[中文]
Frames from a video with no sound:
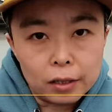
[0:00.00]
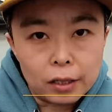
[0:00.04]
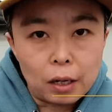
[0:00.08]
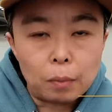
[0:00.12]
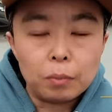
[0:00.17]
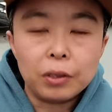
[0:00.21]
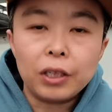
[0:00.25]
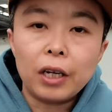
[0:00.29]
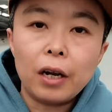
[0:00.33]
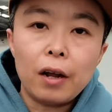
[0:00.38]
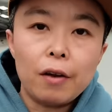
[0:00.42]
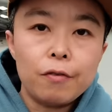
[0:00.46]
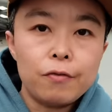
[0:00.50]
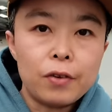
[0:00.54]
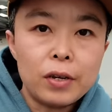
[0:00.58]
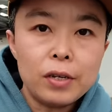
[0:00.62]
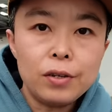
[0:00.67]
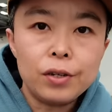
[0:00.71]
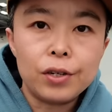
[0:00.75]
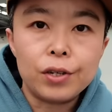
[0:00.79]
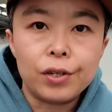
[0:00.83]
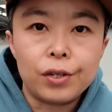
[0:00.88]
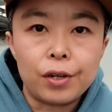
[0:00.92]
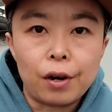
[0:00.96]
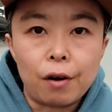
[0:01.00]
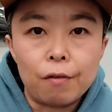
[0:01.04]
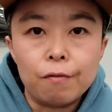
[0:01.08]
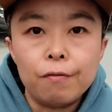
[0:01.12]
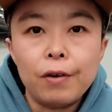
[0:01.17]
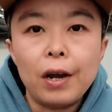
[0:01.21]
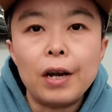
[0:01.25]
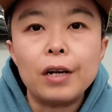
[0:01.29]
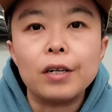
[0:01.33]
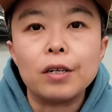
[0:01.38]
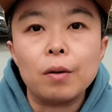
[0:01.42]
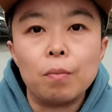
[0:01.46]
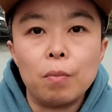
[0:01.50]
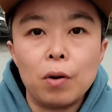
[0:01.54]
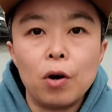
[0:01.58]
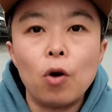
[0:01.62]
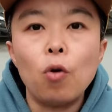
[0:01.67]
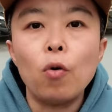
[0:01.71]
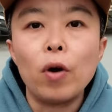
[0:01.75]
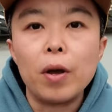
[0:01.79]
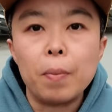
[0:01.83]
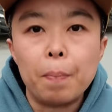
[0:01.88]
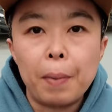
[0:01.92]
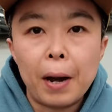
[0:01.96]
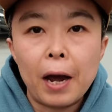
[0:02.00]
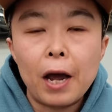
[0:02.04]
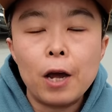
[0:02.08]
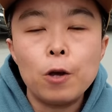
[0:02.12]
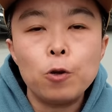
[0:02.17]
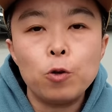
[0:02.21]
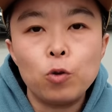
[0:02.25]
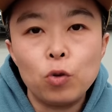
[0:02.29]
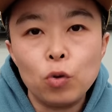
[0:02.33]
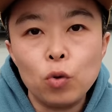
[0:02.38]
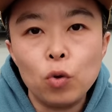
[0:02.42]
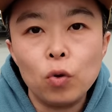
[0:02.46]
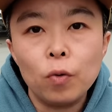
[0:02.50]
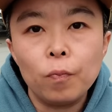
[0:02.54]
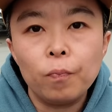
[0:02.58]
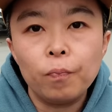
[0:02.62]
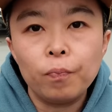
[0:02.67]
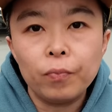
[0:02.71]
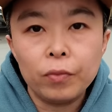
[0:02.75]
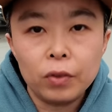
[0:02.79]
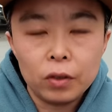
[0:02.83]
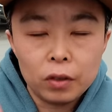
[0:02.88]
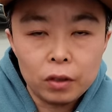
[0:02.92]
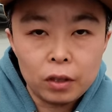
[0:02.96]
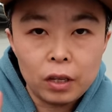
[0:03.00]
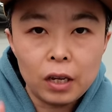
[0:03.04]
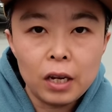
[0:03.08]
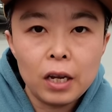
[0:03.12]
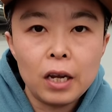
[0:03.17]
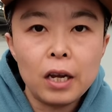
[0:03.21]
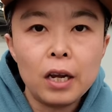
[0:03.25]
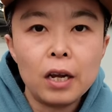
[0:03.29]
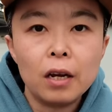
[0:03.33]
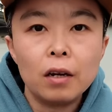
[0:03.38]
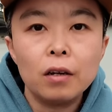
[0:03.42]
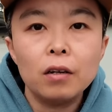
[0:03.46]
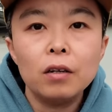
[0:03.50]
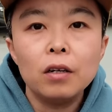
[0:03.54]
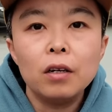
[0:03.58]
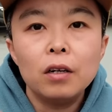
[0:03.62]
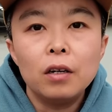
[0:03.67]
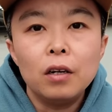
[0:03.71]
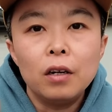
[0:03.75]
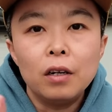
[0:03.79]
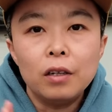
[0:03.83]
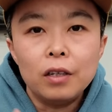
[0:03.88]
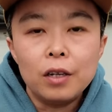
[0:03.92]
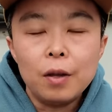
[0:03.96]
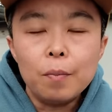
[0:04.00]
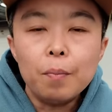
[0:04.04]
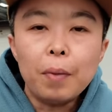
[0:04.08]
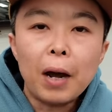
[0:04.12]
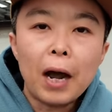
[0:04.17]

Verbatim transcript: 咱们先来分析一下为什么会拍虚。第一，您